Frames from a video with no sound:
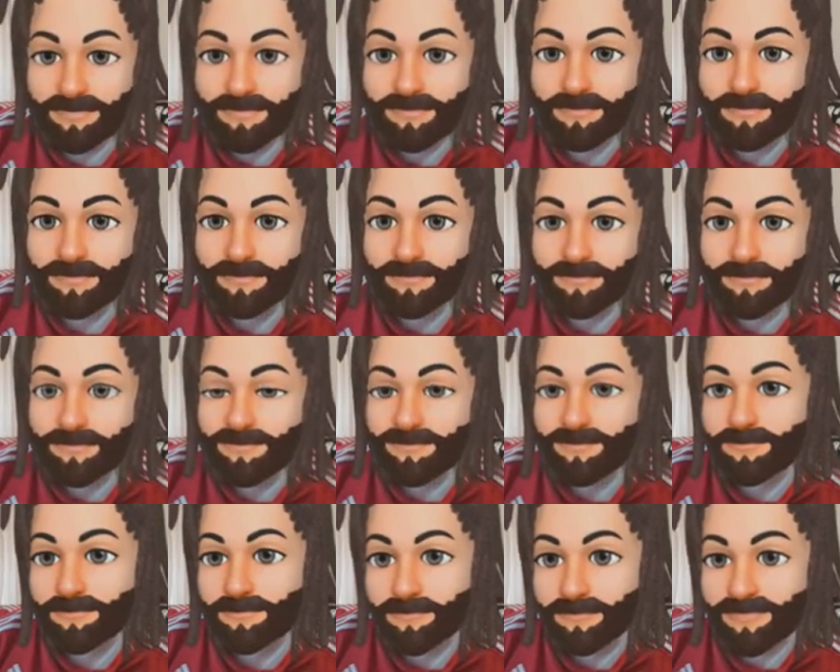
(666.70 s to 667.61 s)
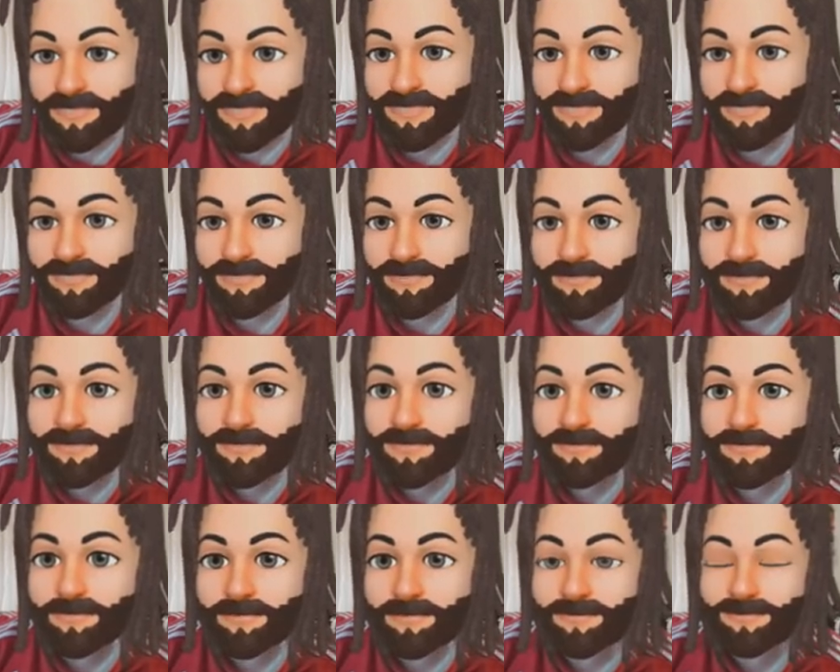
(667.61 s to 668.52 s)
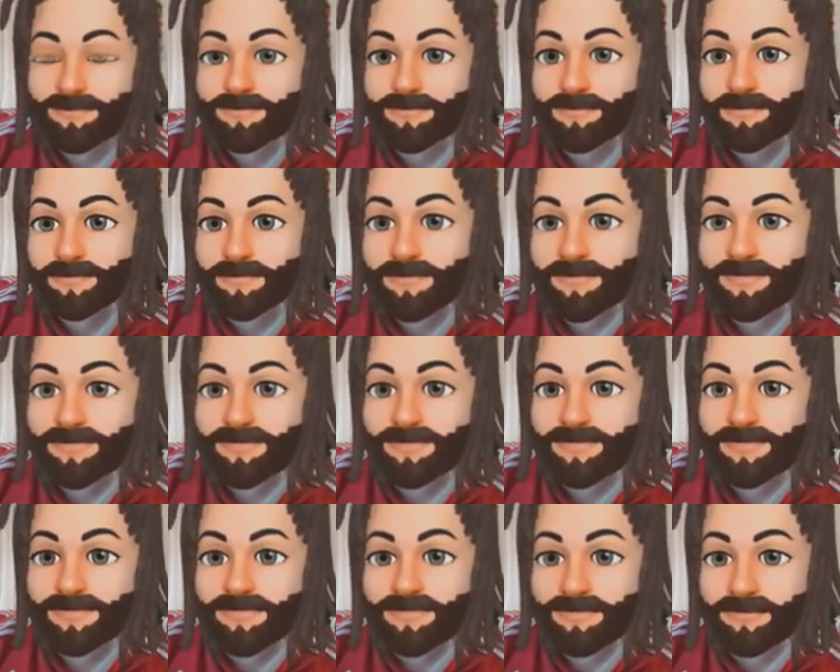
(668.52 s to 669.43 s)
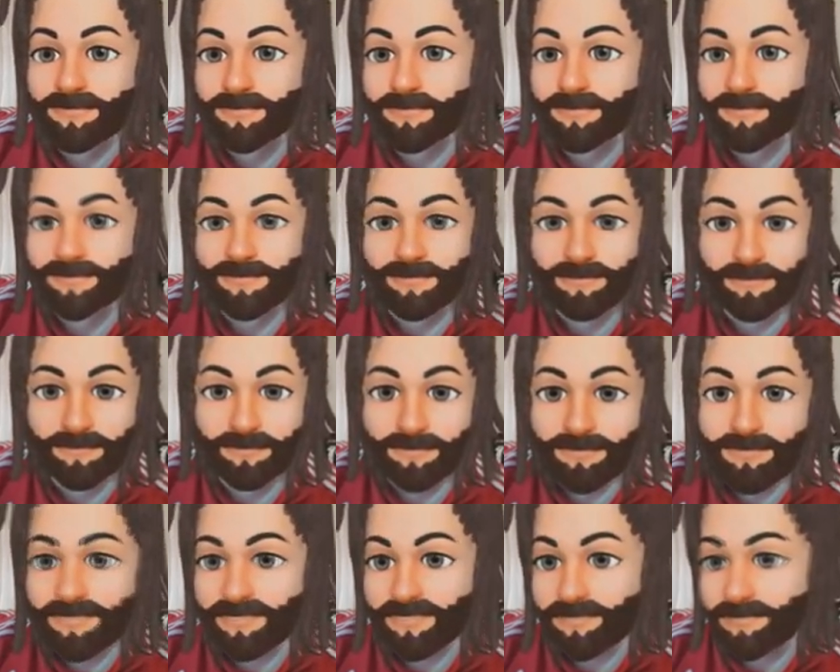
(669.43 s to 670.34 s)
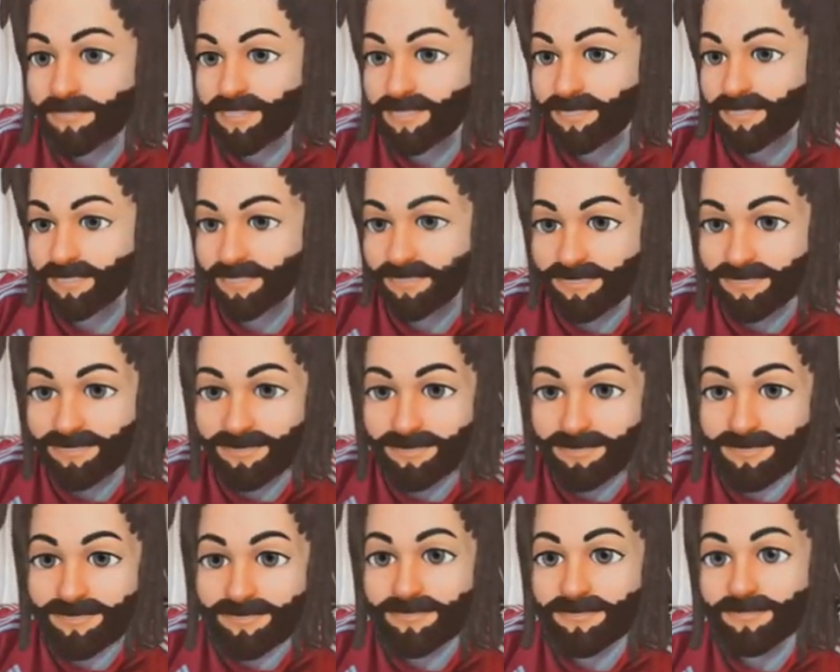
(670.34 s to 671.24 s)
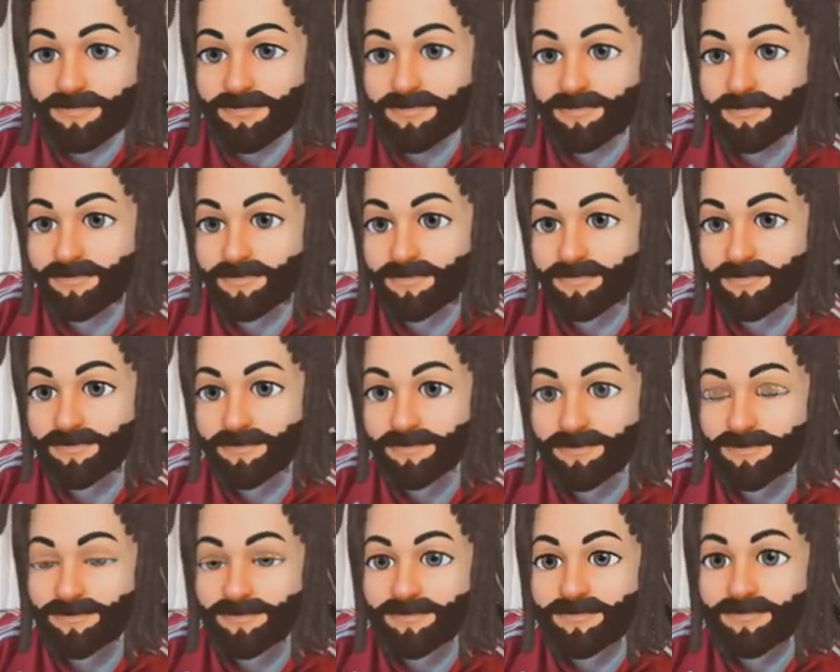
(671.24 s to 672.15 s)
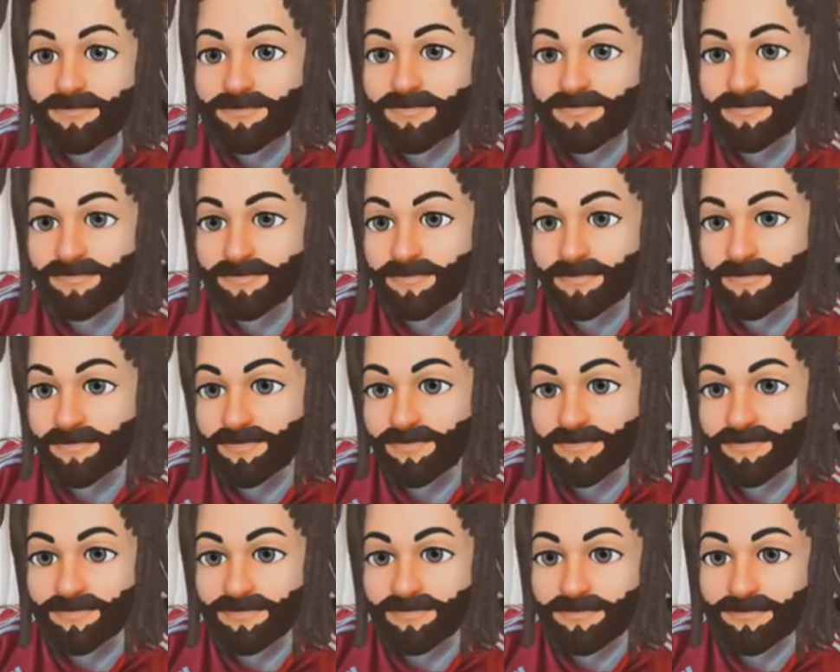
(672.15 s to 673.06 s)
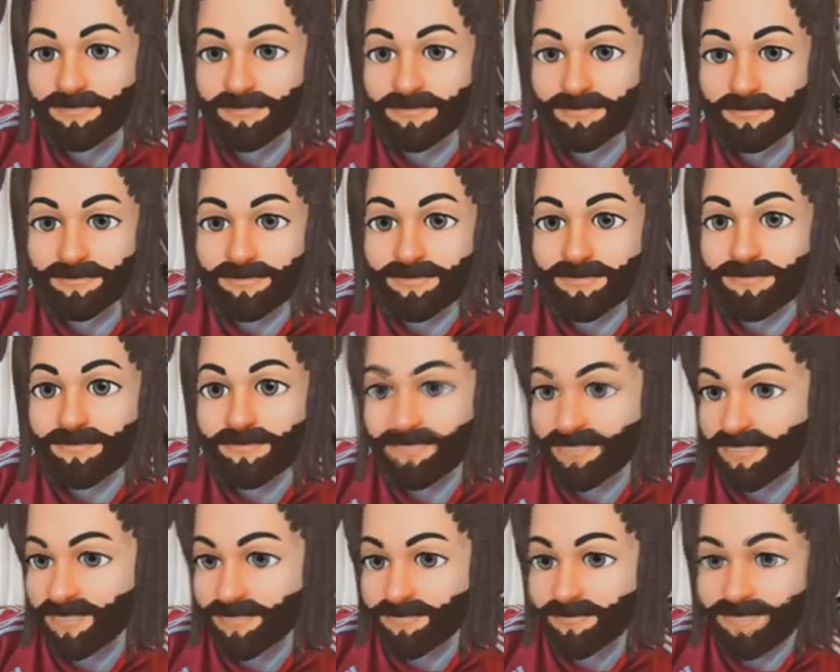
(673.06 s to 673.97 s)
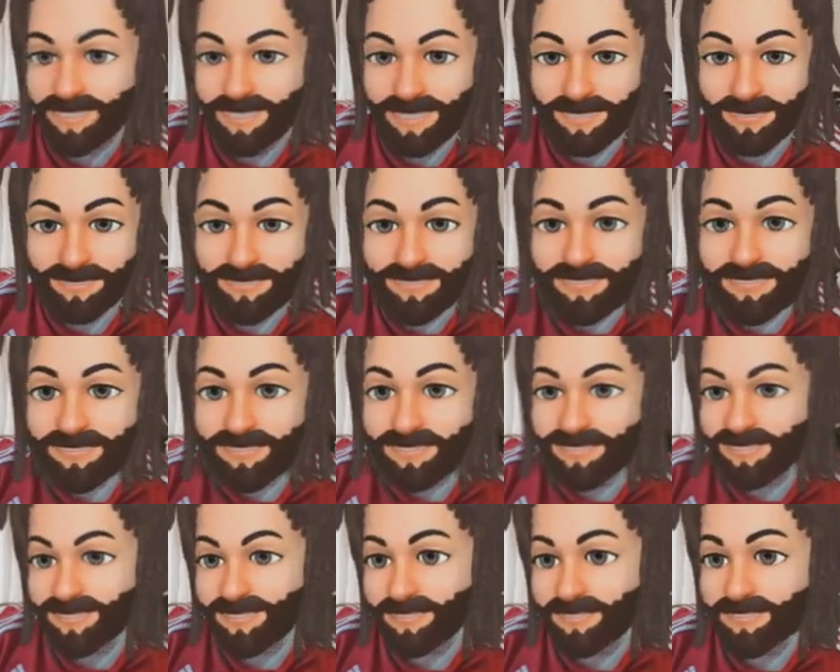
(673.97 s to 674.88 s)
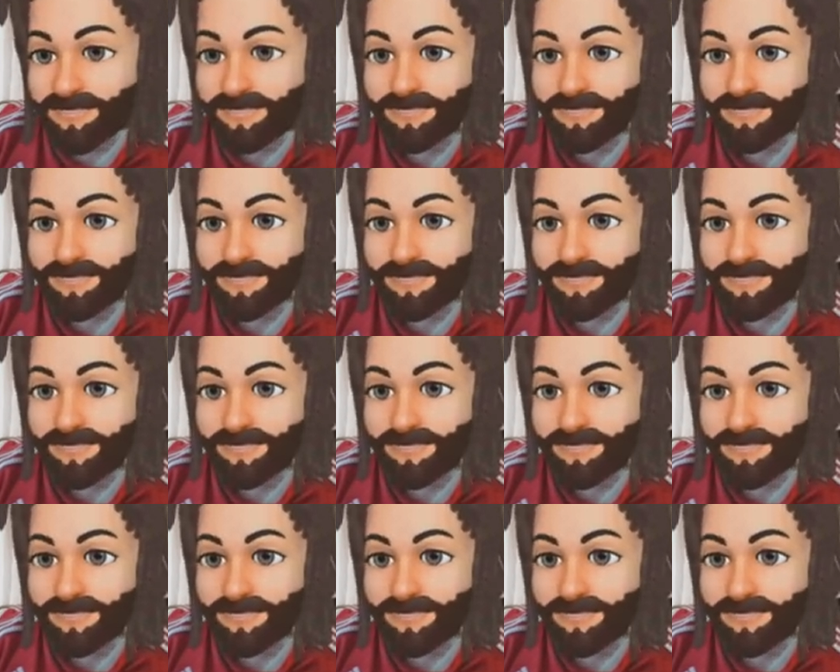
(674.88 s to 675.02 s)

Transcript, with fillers: reporta Luca de Jesús en los pagos de Papés Chiluján. Un buen cross. Con boxeo de primera, muchos pibes en las previas.